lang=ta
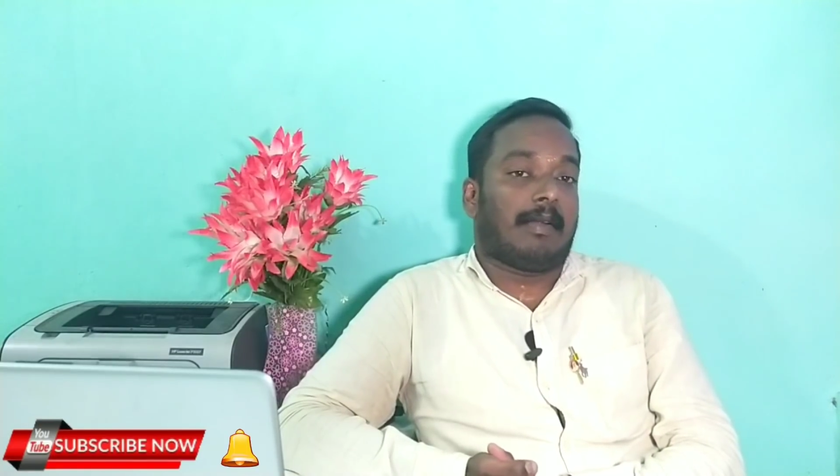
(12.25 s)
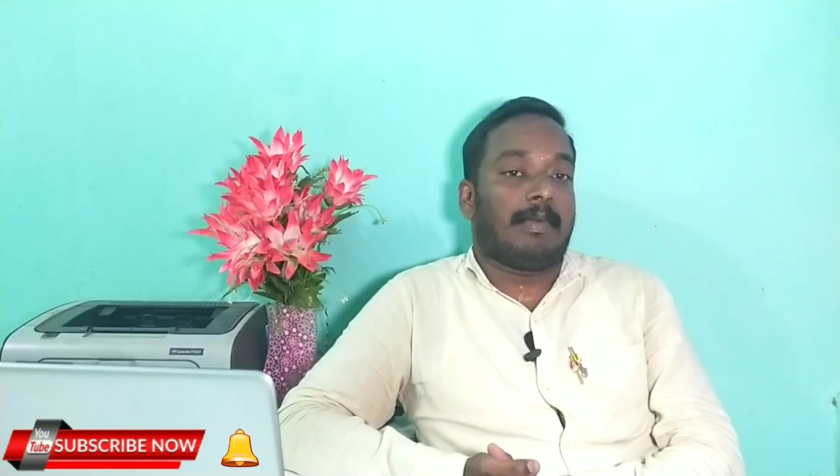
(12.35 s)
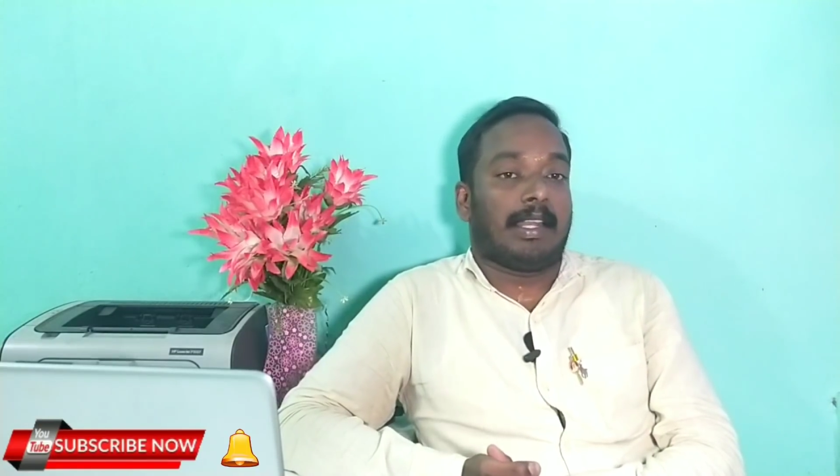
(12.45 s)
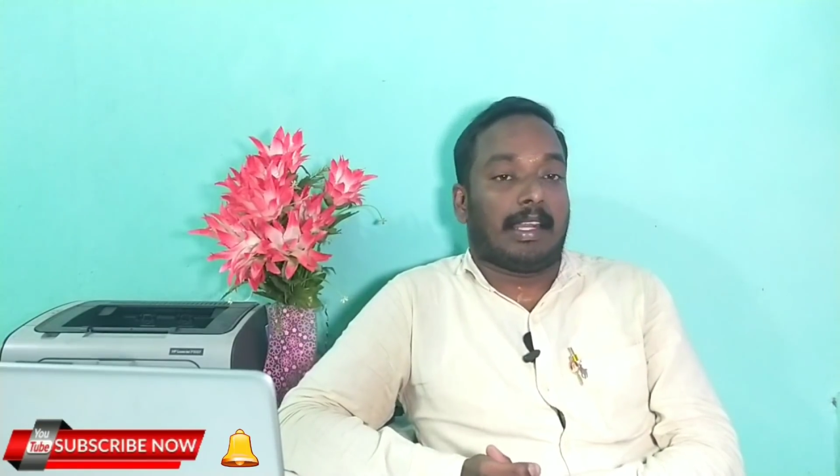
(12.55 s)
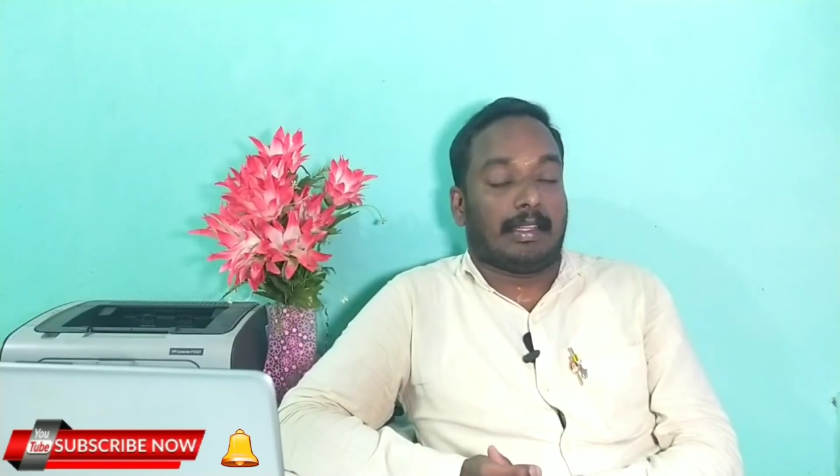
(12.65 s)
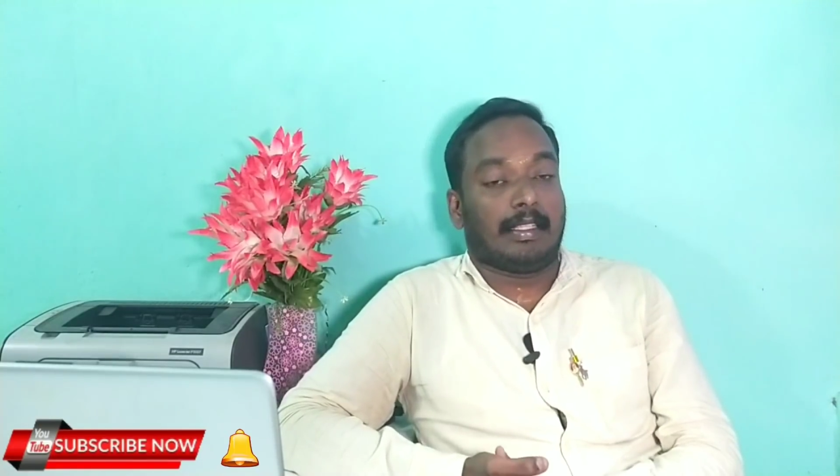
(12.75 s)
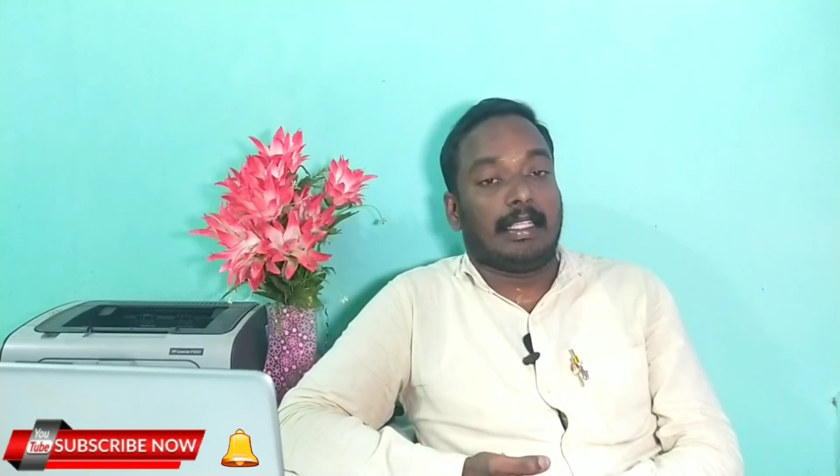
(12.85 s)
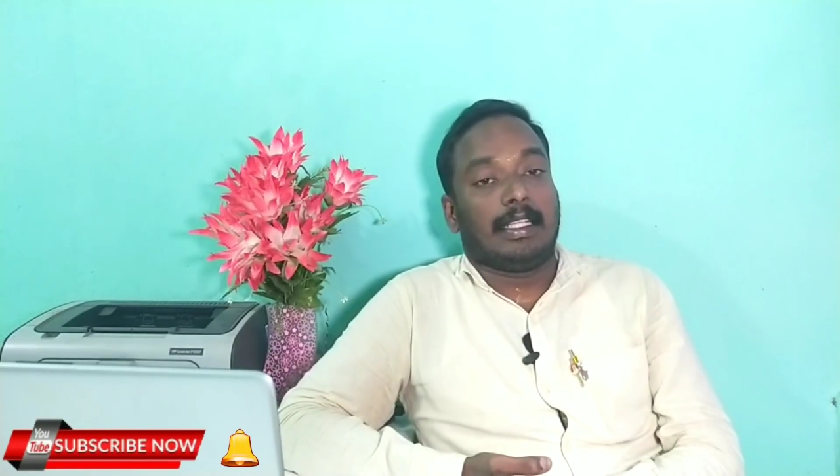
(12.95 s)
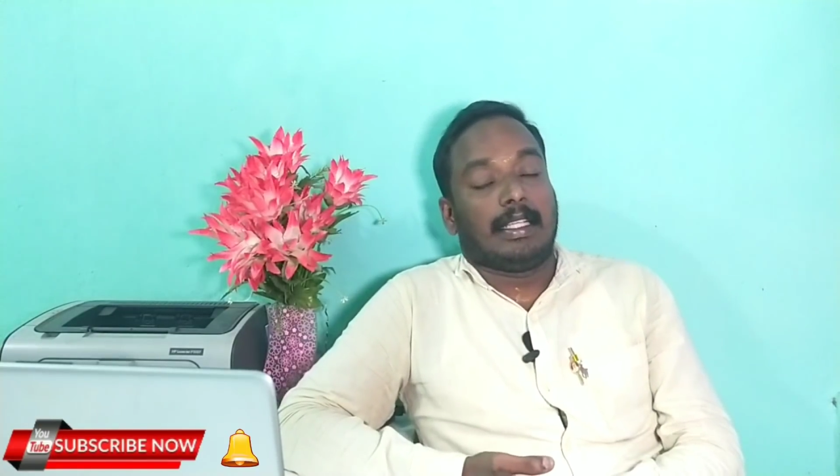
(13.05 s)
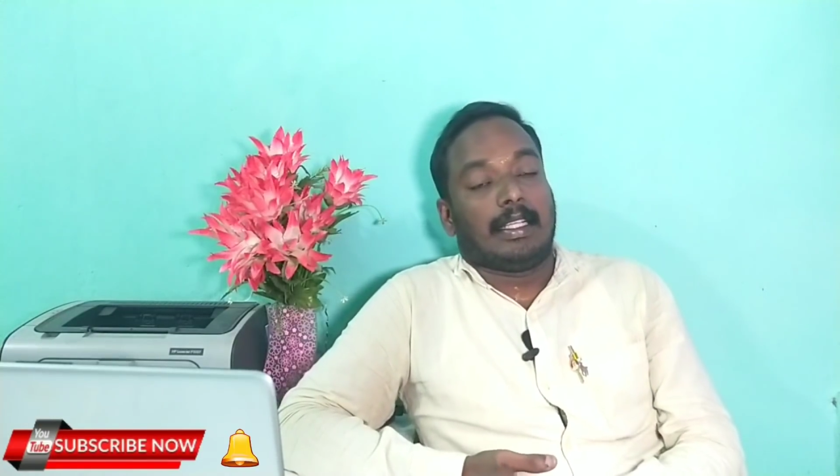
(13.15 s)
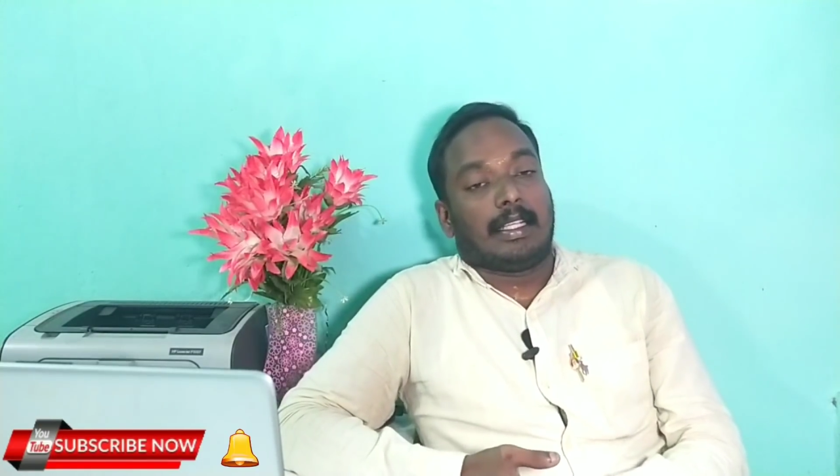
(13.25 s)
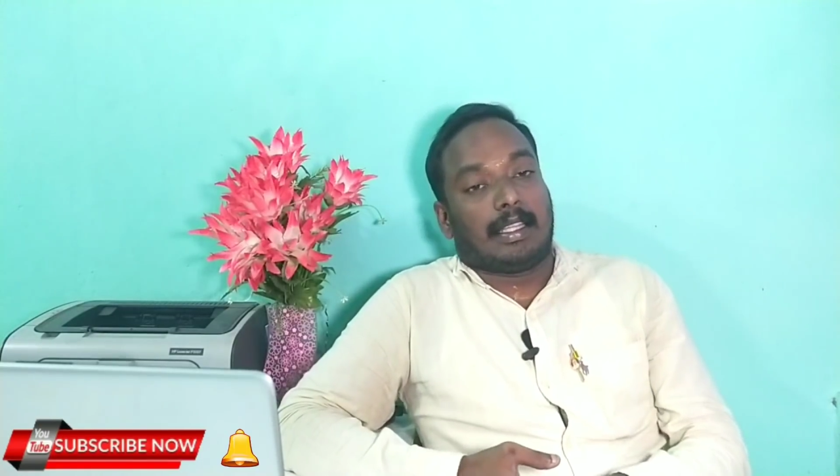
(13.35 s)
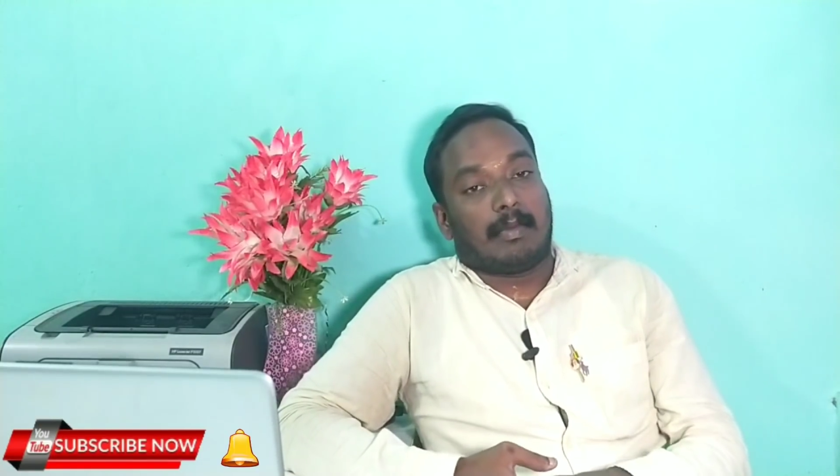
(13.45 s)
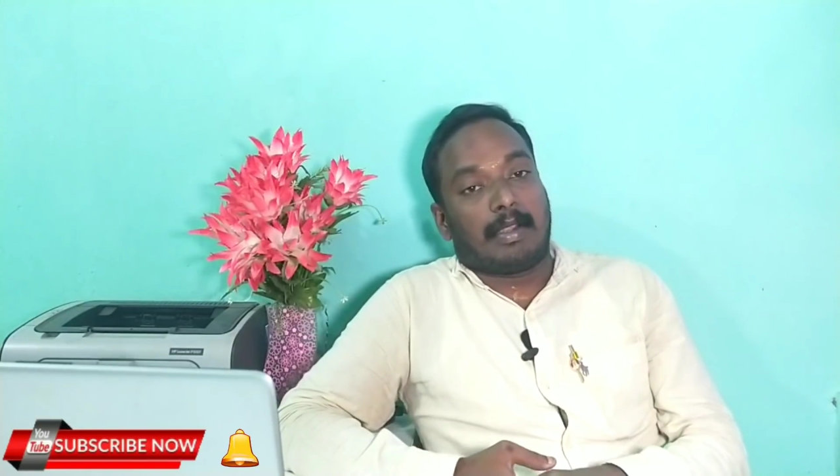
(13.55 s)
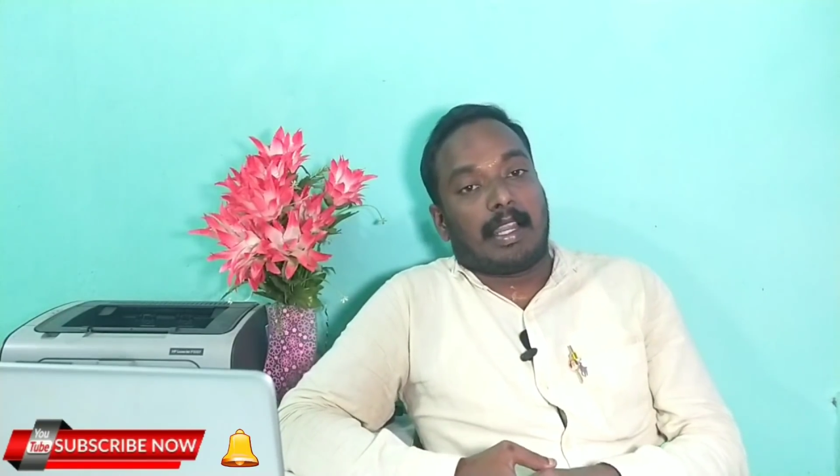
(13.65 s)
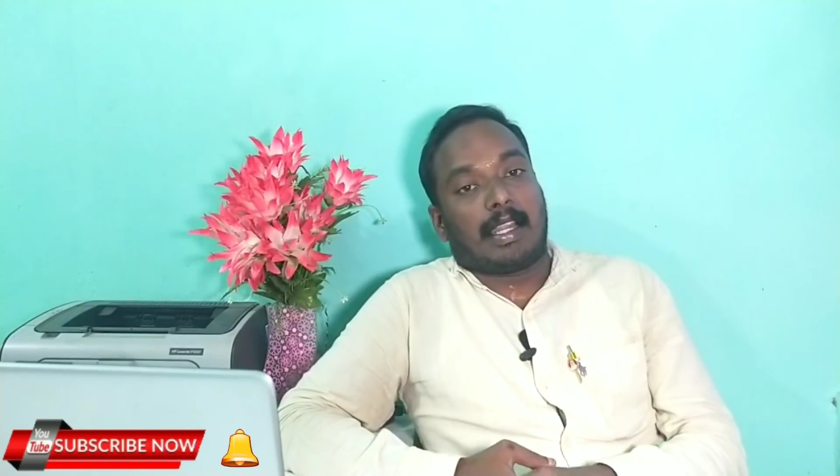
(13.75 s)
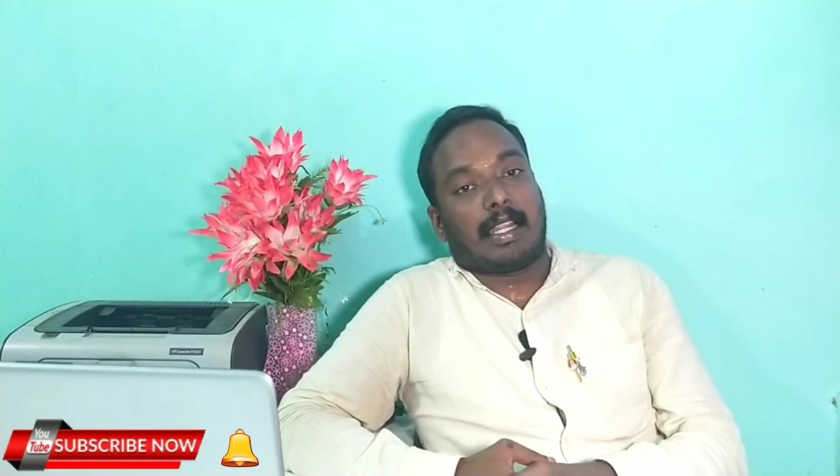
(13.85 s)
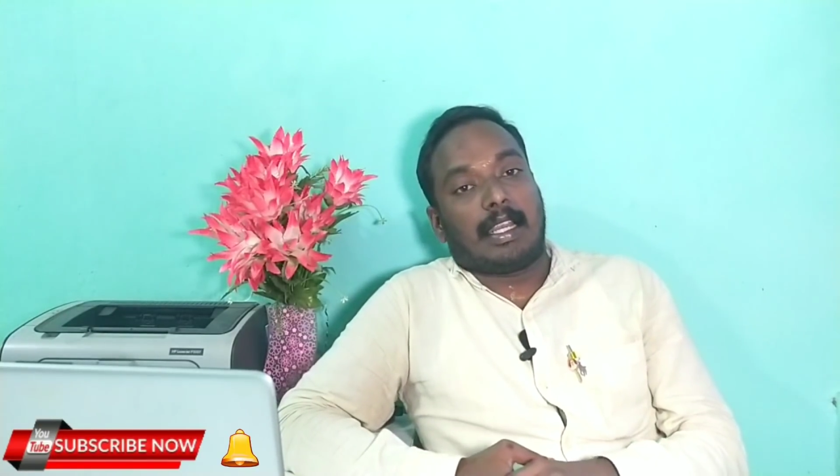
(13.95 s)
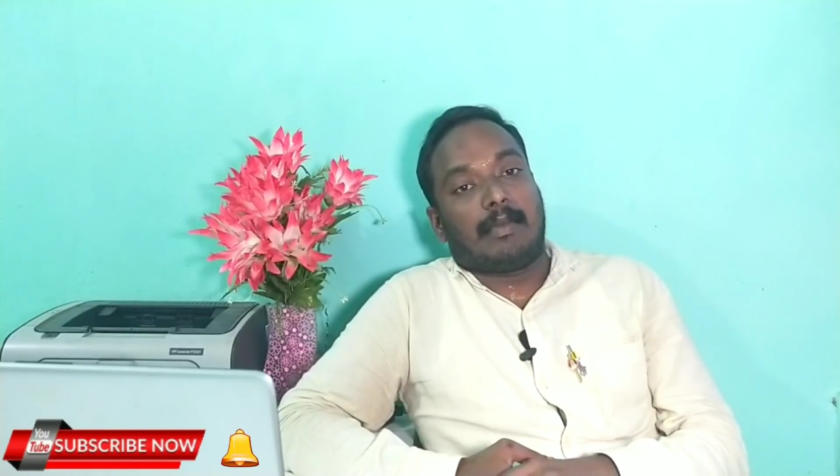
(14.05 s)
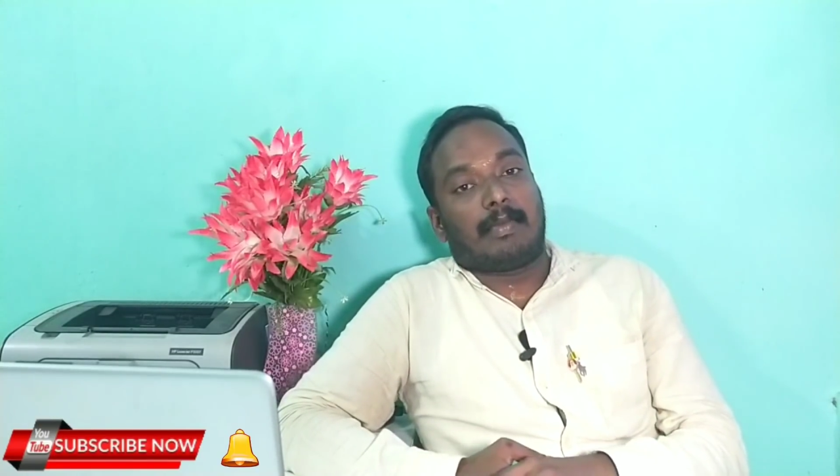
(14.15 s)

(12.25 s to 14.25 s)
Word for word: அப்படின்றது தமிழ்நாட்டில்